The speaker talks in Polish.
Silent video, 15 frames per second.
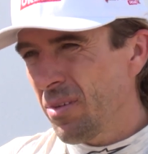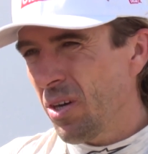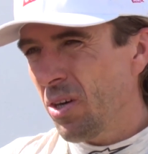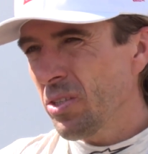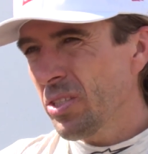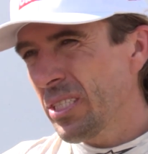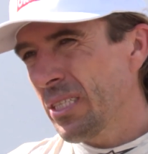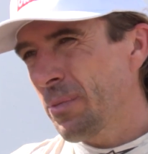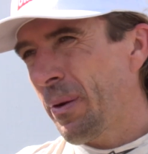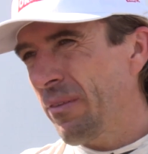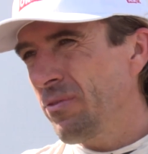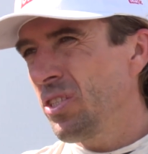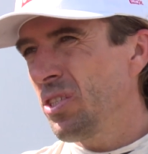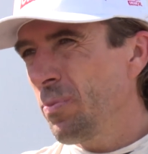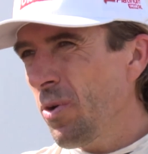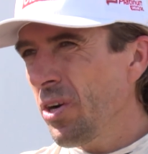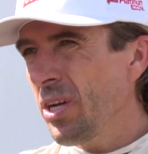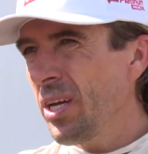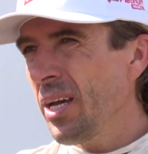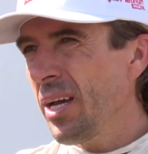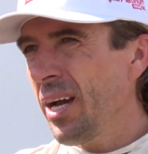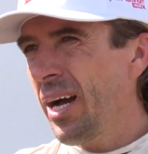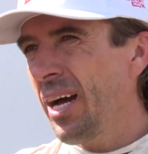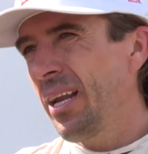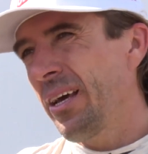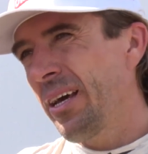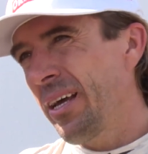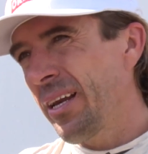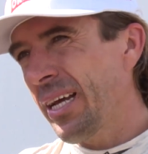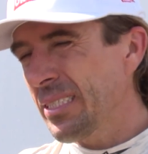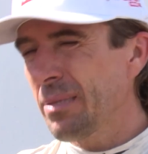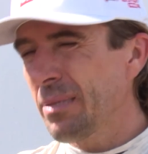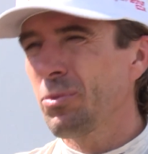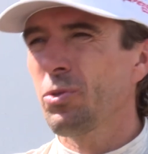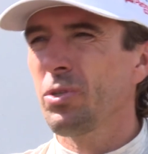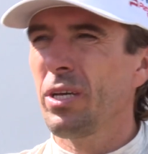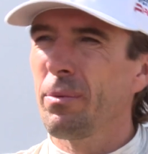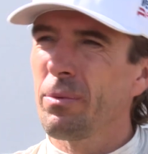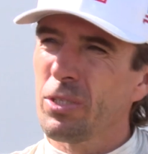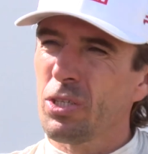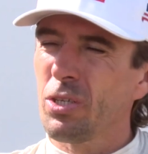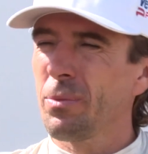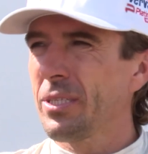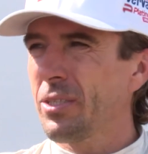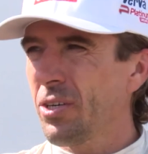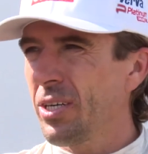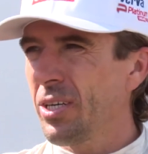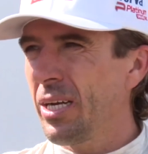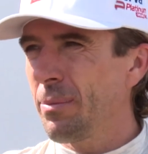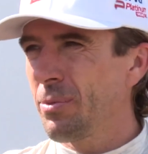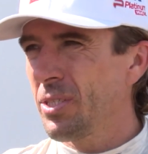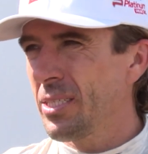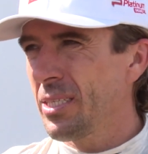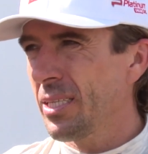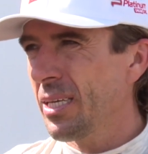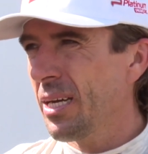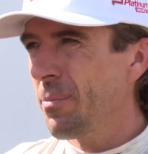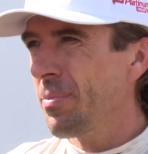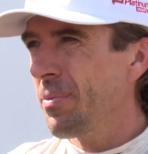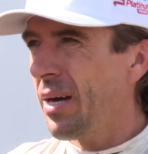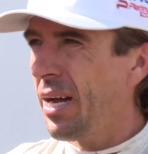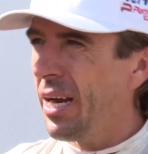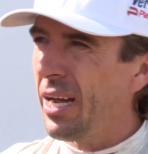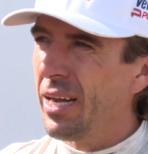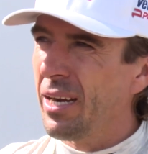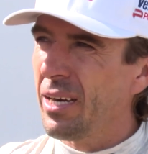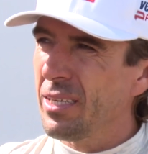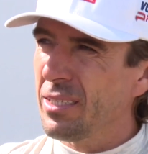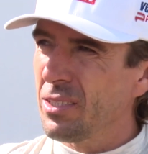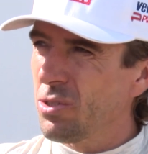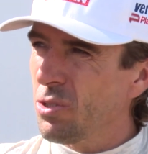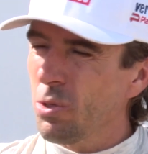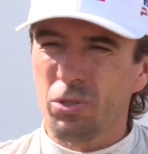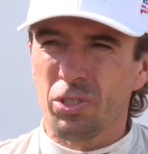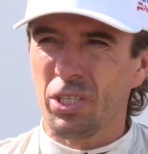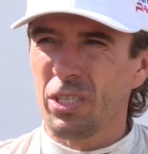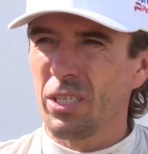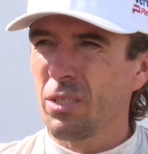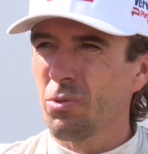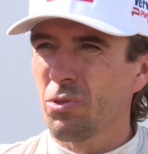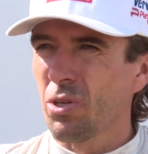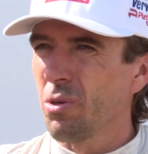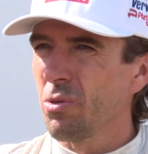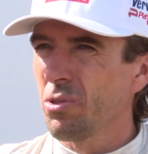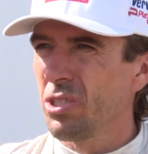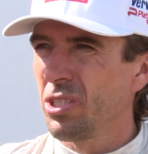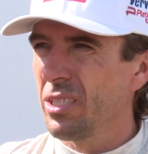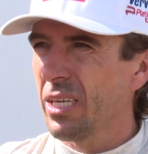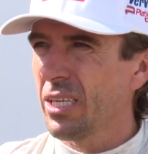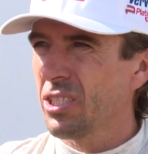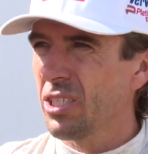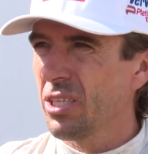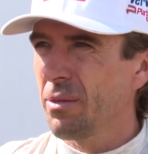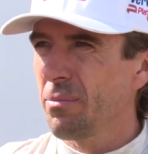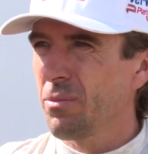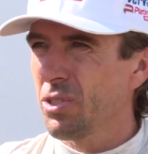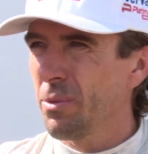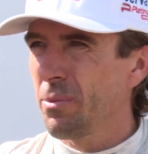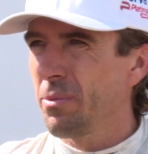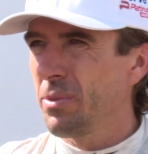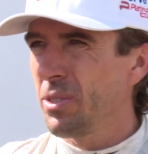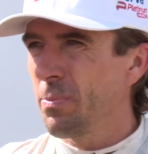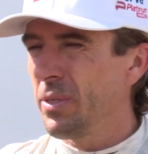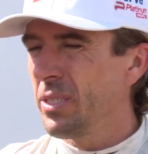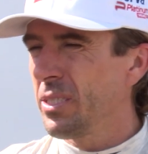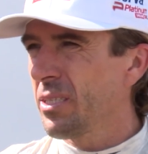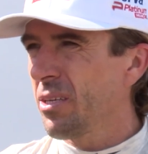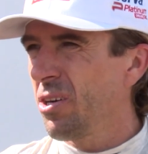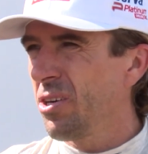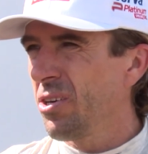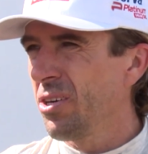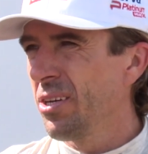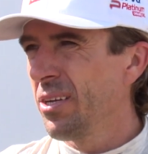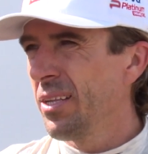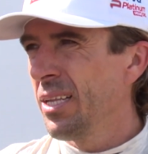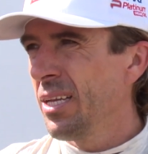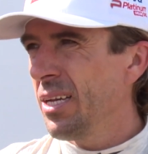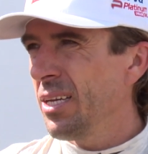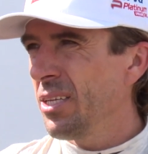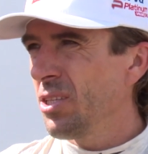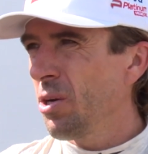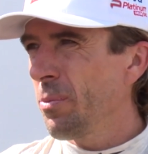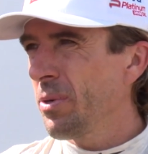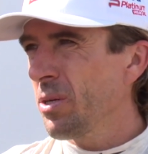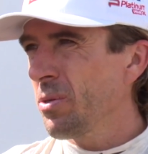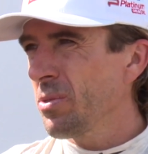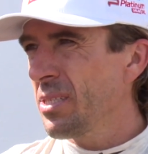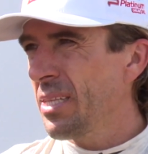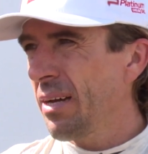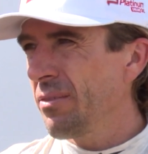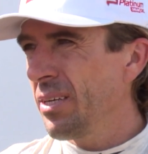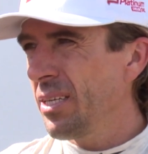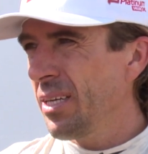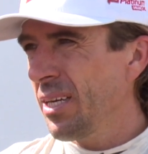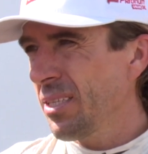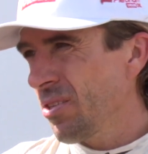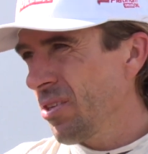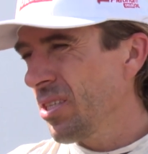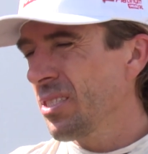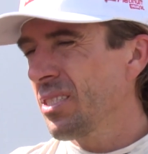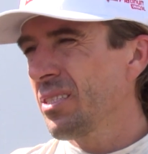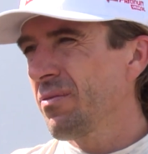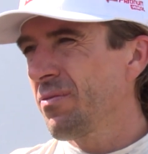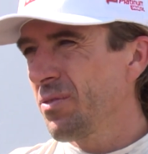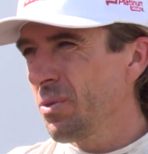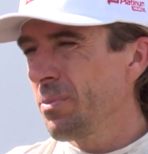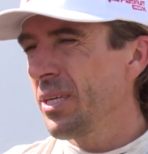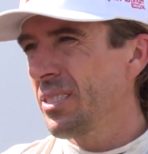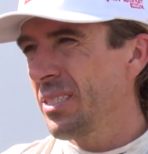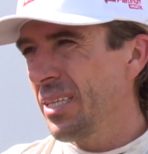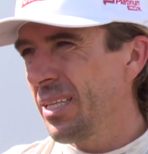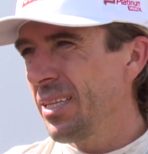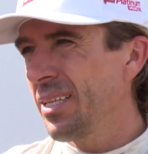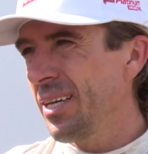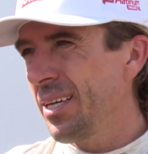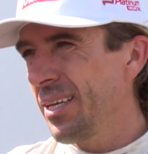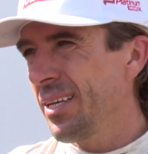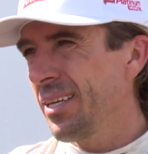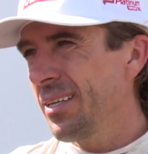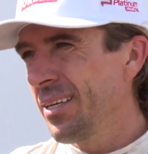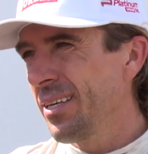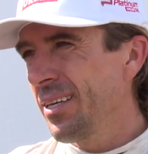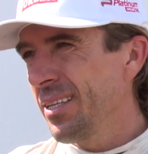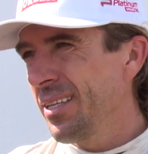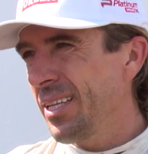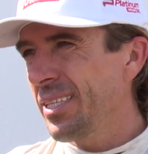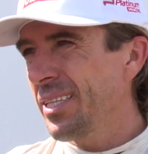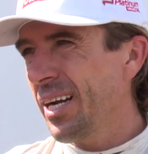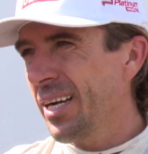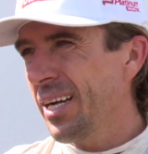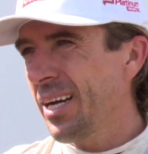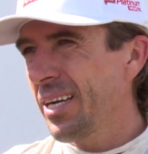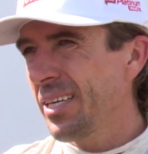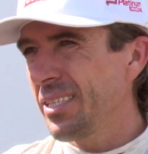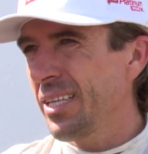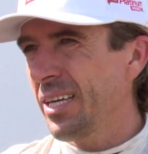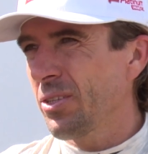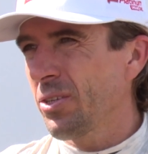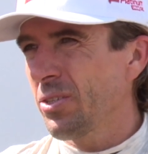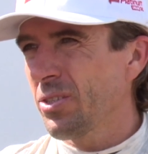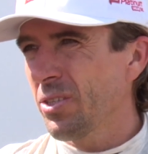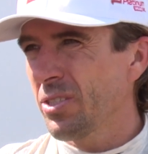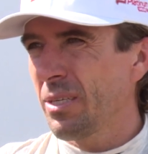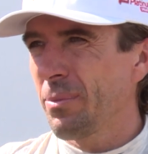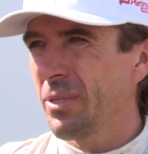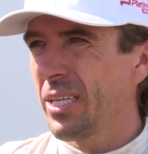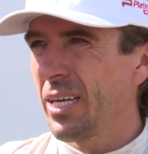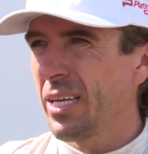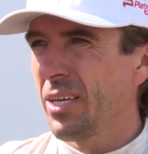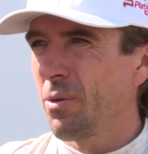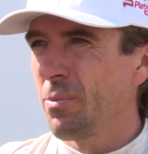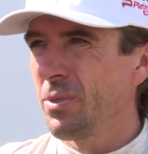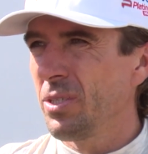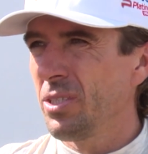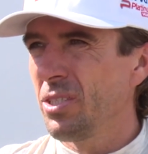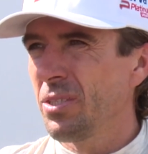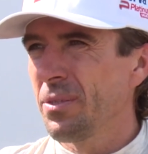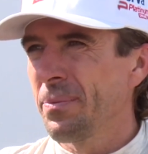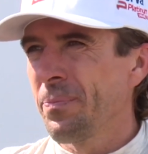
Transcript: on chce sprawdzić moje, ale razem czujemy, że on ma trochę lepszy setup, ale to już się niedużo różni, także możemy być blisko e, dobrych ustawień, a to jest w sumie cenne na Dakar i na to, co chcemy dalej robić.